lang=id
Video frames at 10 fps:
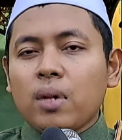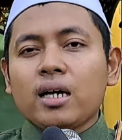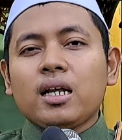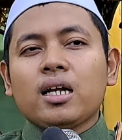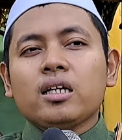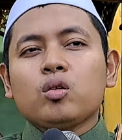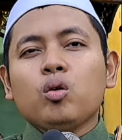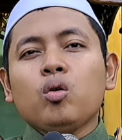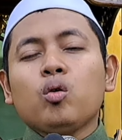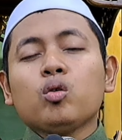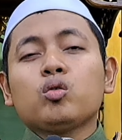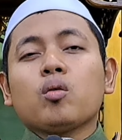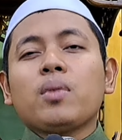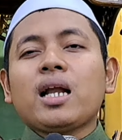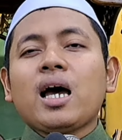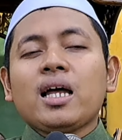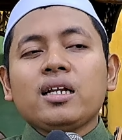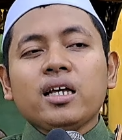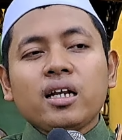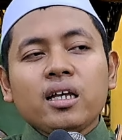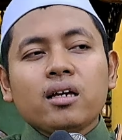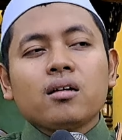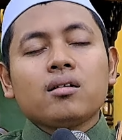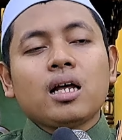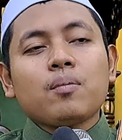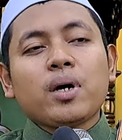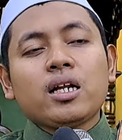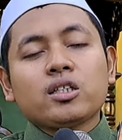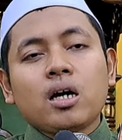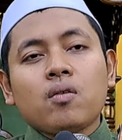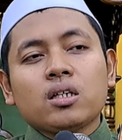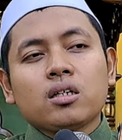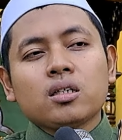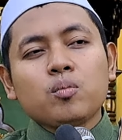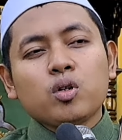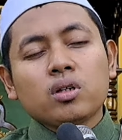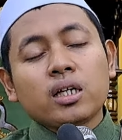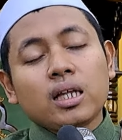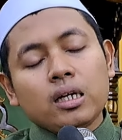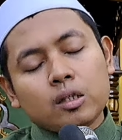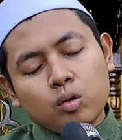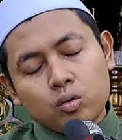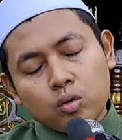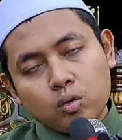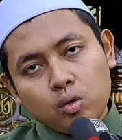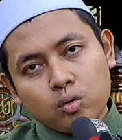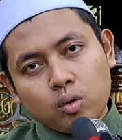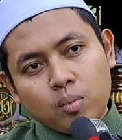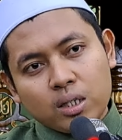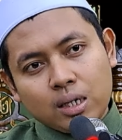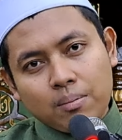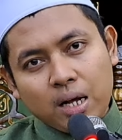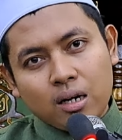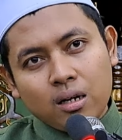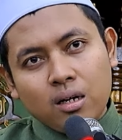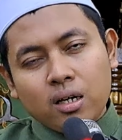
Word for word: maka dari itu untuk menahan diri daripada syahwat tersebut kita dituntut untuk bersabar